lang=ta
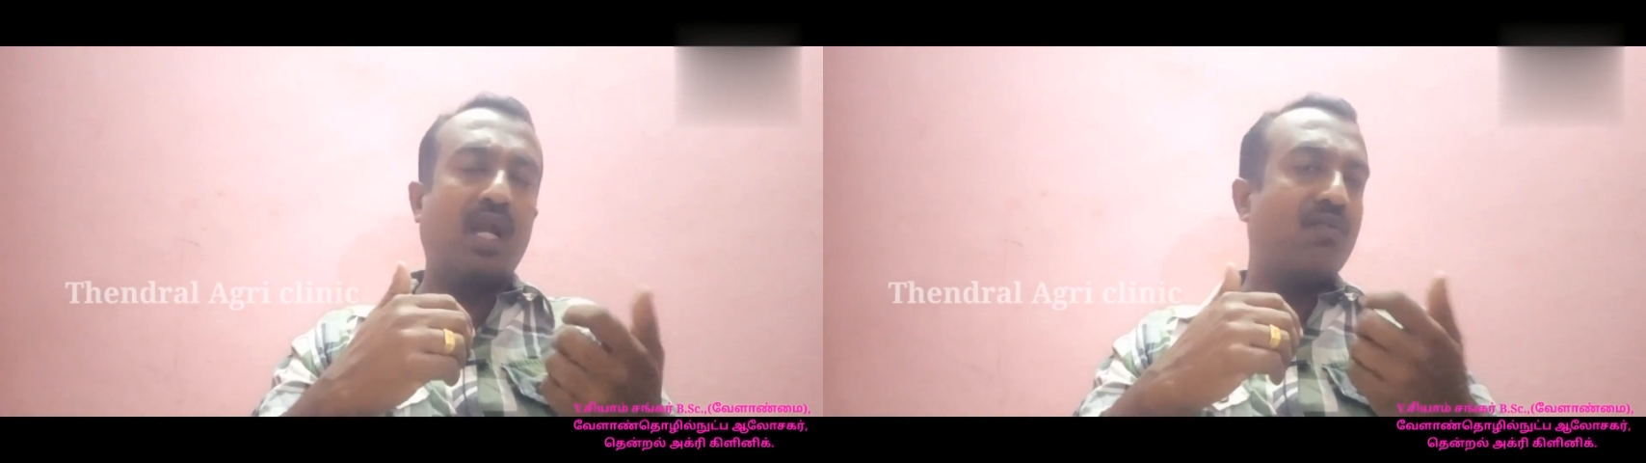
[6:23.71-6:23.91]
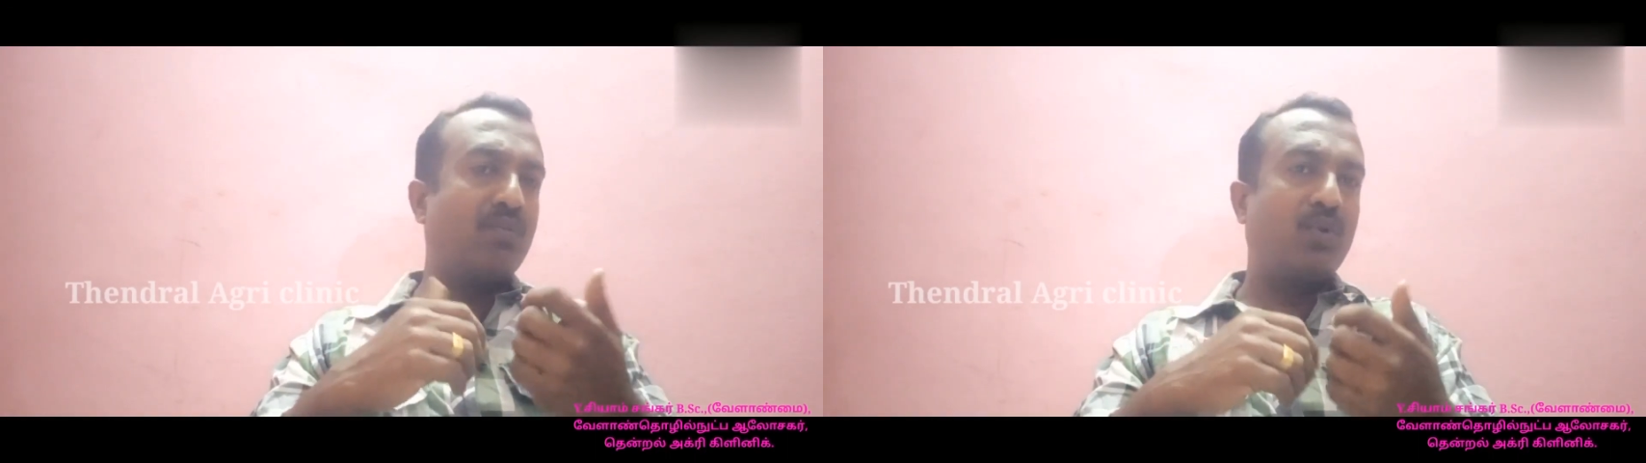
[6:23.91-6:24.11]

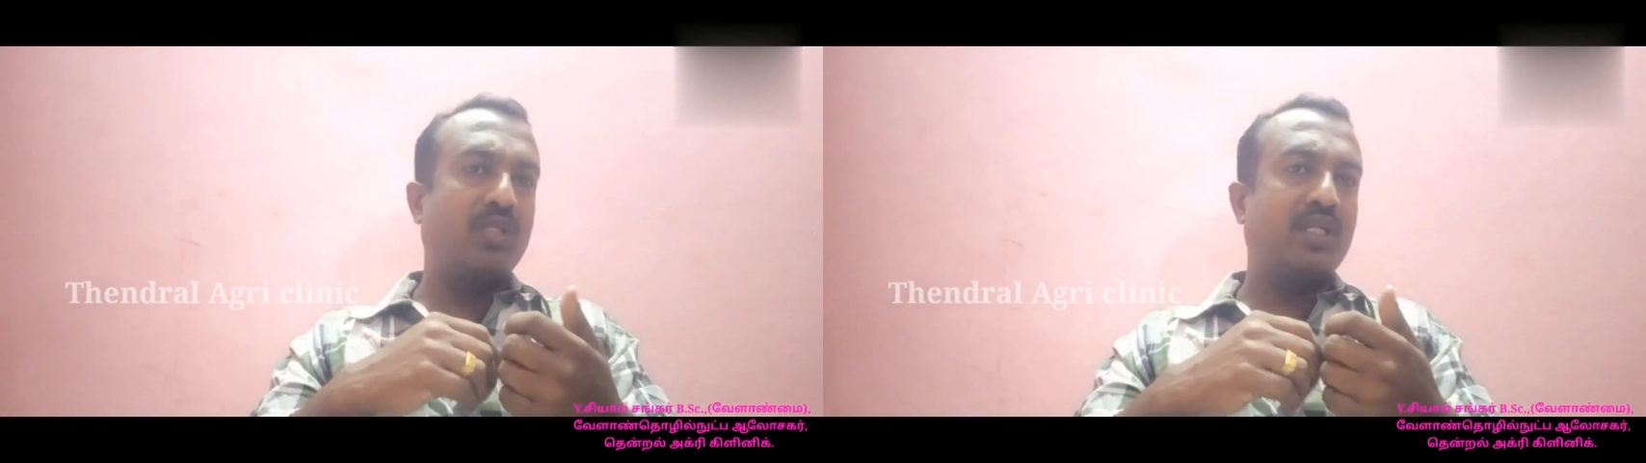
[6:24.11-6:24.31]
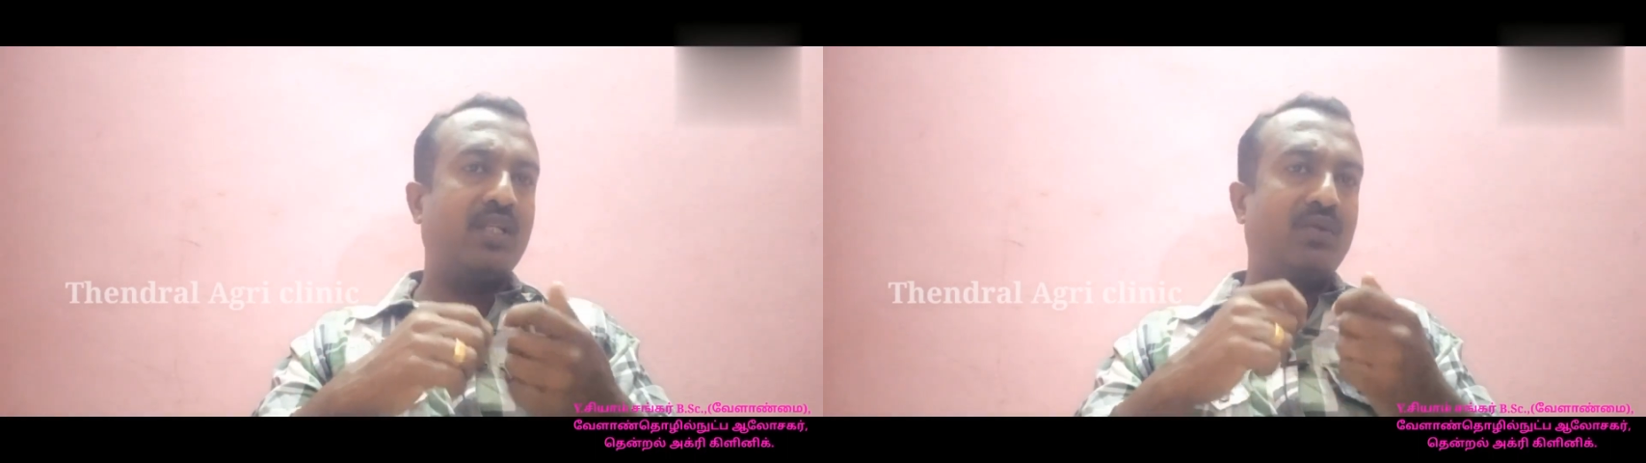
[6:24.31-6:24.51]
அளவை
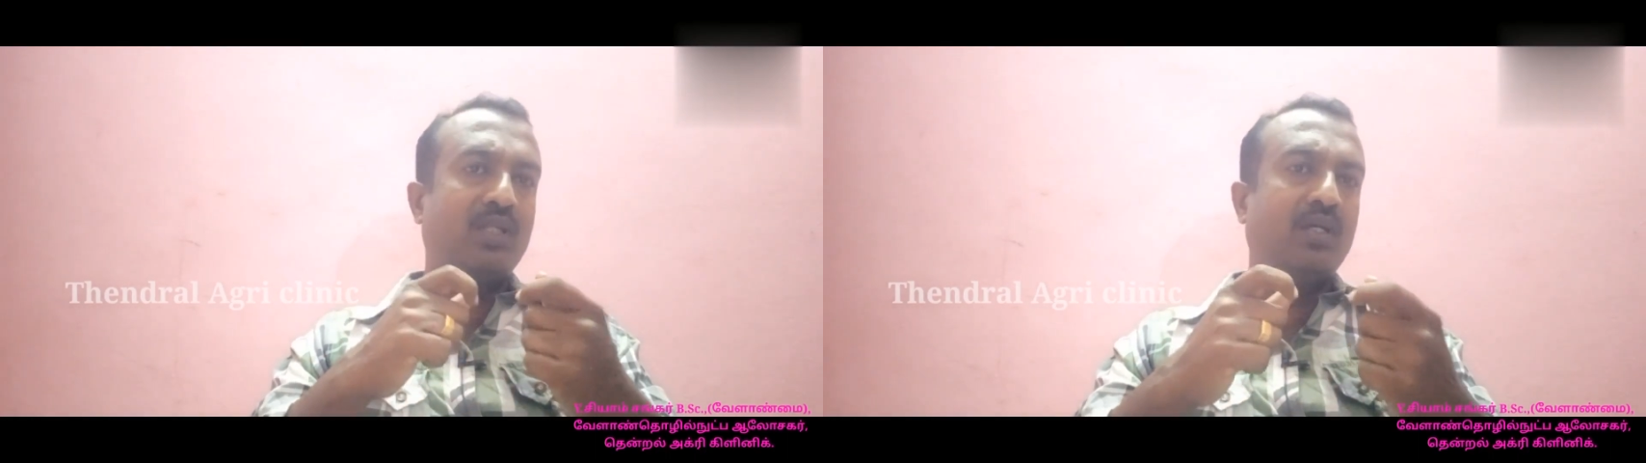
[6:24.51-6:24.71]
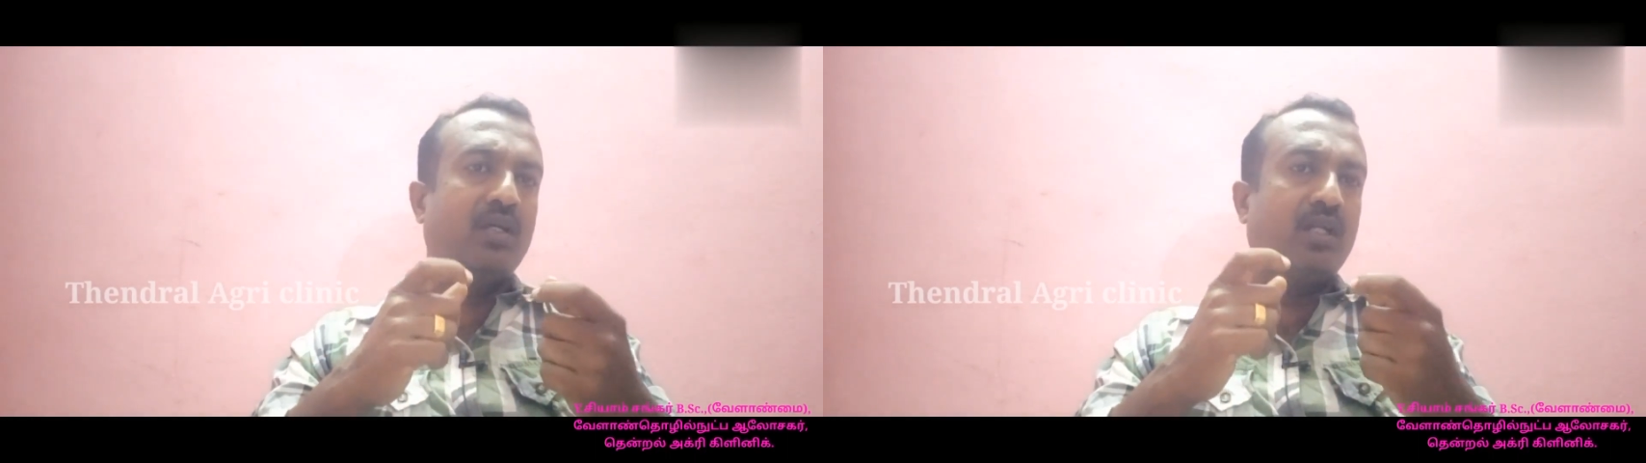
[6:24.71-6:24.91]
பொறுத்து ஏன்னா இது
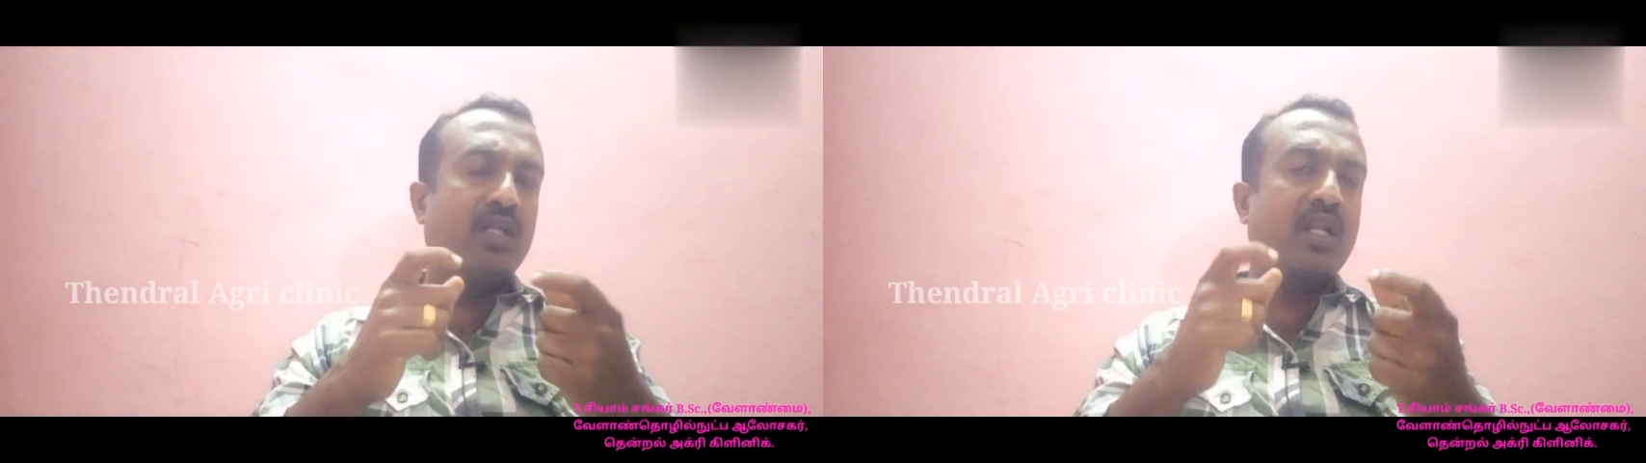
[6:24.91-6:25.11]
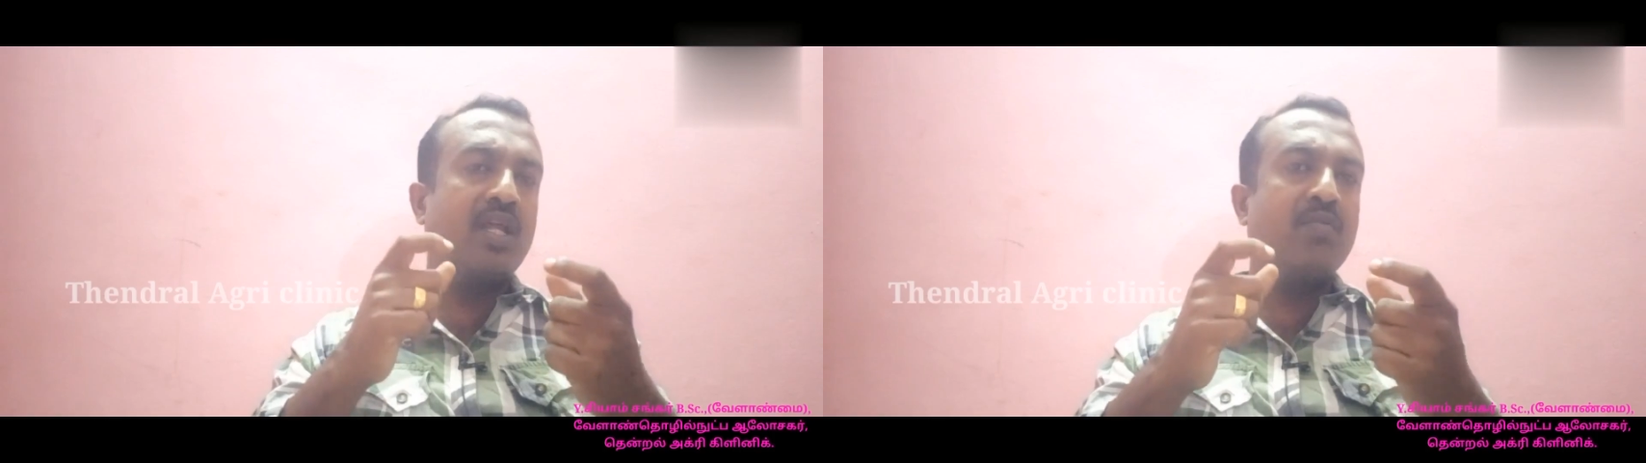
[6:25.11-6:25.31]
வந்து
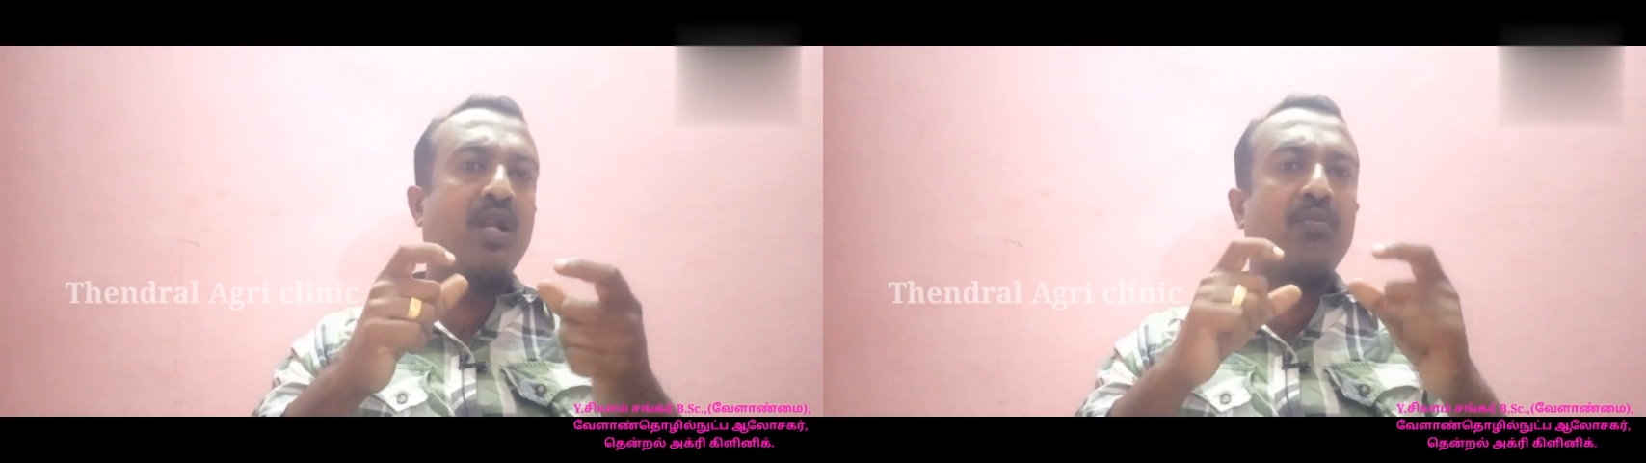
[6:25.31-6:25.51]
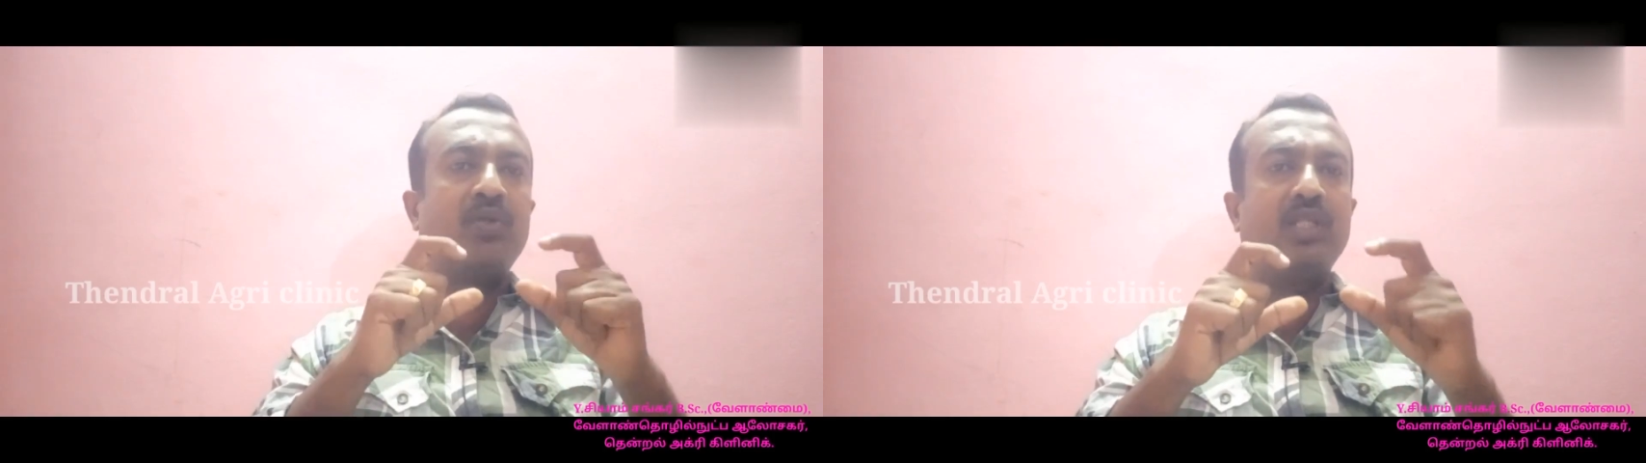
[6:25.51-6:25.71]

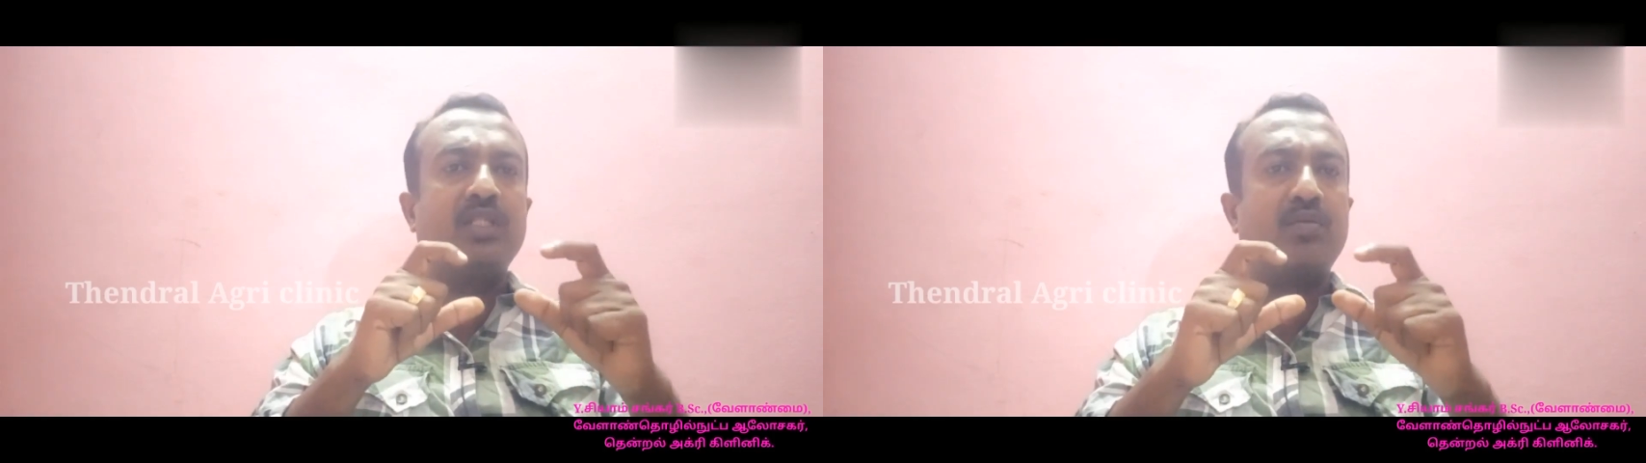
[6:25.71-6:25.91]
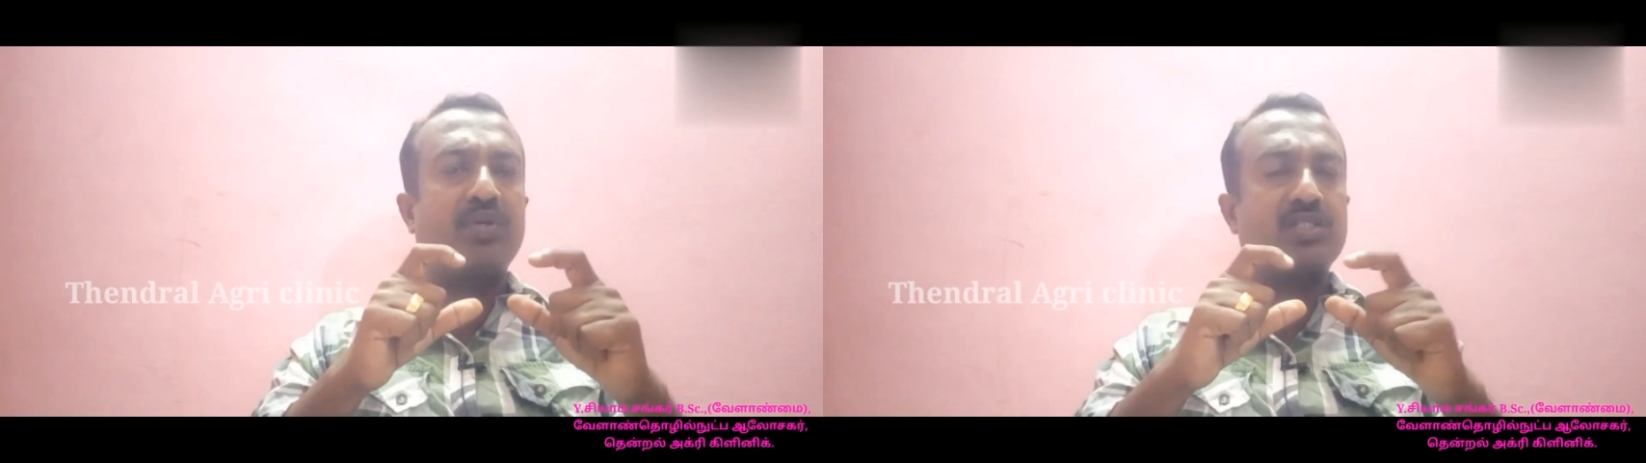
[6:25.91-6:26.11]
நிர்ணயமாக நம்ம வந்து இத்தனை